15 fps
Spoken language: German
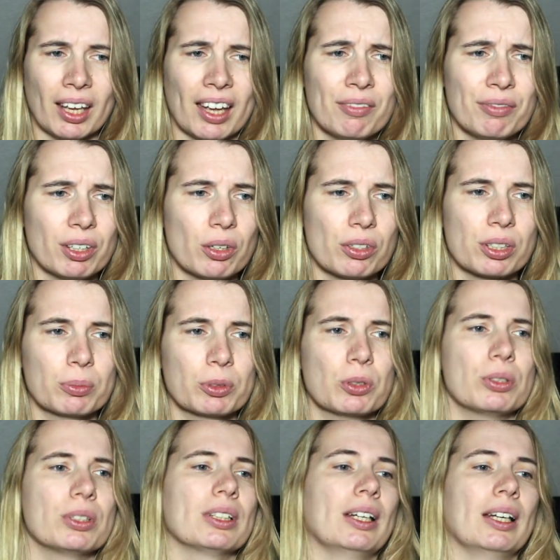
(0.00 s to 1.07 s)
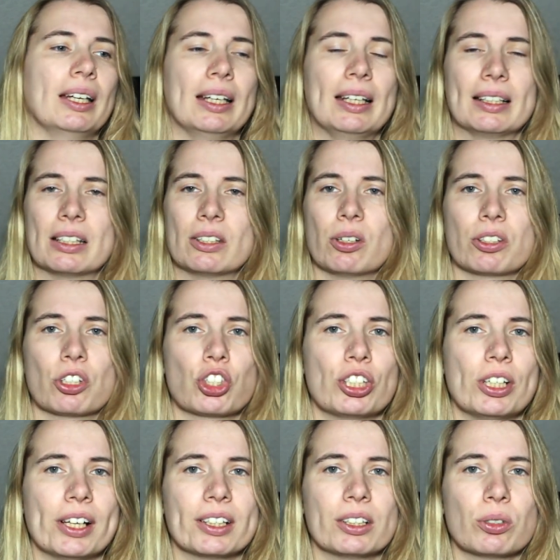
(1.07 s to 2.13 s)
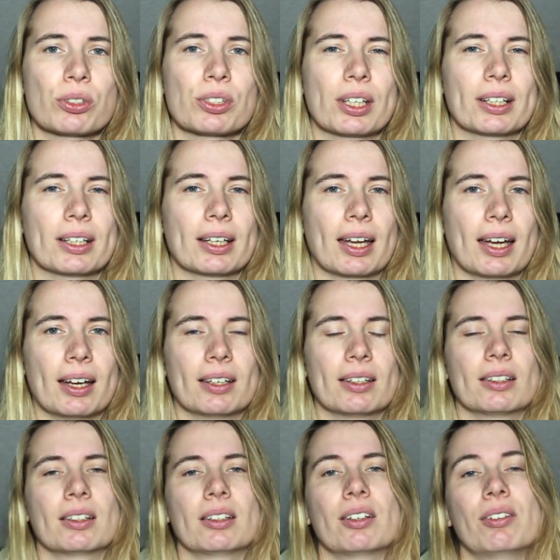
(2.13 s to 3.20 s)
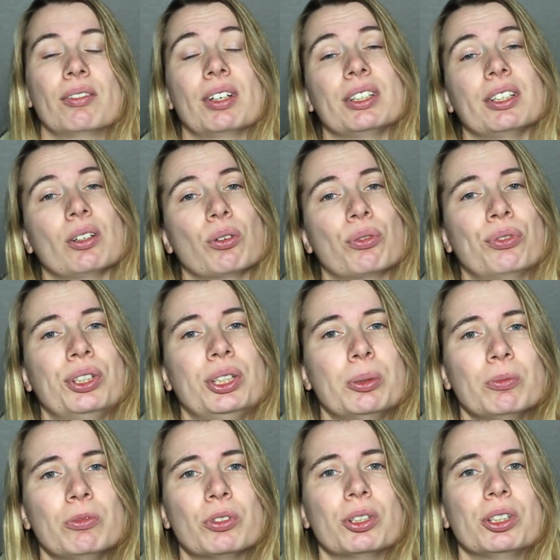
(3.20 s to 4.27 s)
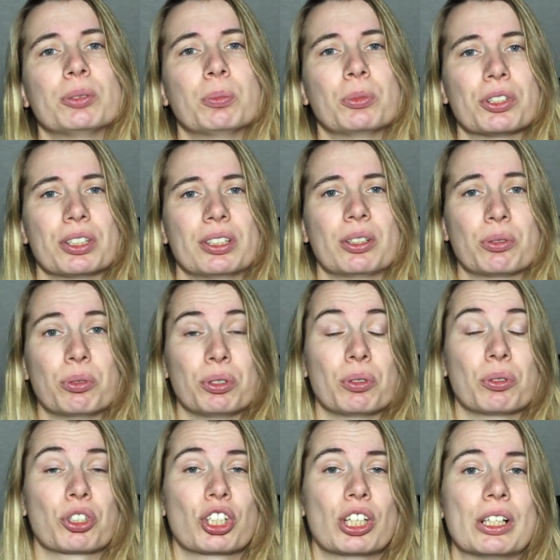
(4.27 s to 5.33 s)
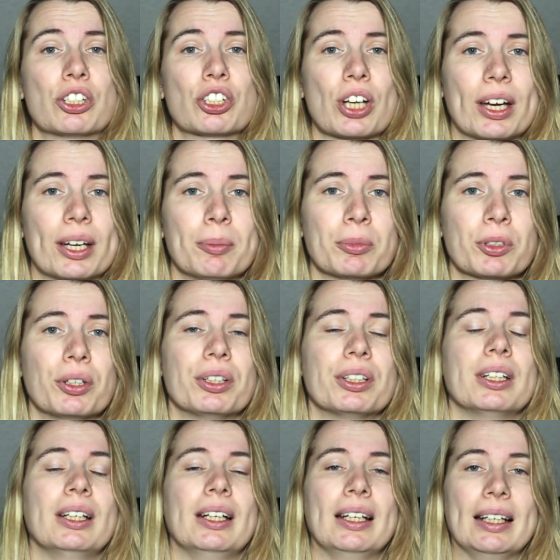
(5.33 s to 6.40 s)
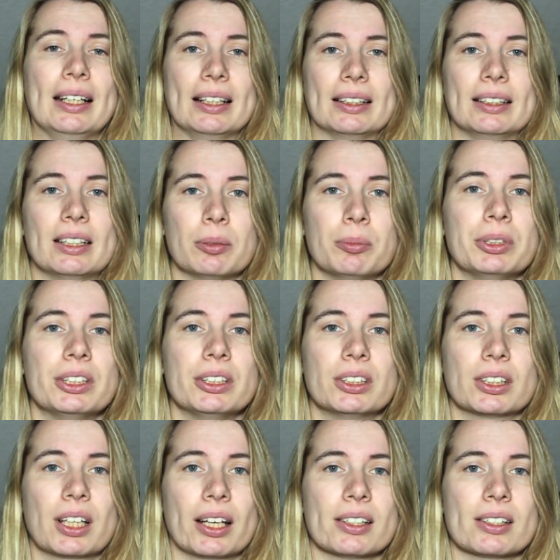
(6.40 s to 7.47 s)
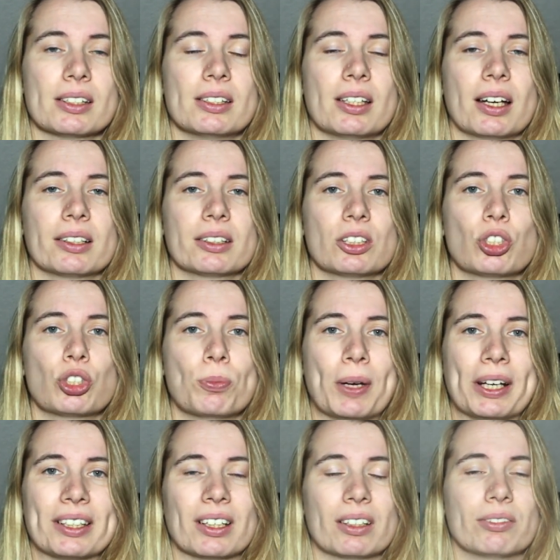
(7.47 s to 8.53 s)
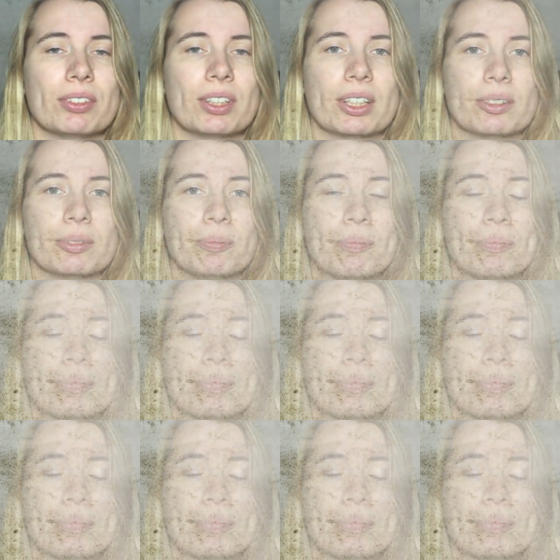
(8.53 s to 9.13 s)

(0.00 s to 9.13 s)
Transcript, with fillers: Einfach aus dem Grund, die sollte schnell genug sein, gerade äh, wenn ihr auch filmen wollt, muss sie natürlich auch schnell schreiben können, damit diese ganzen Daten gespeichert werden.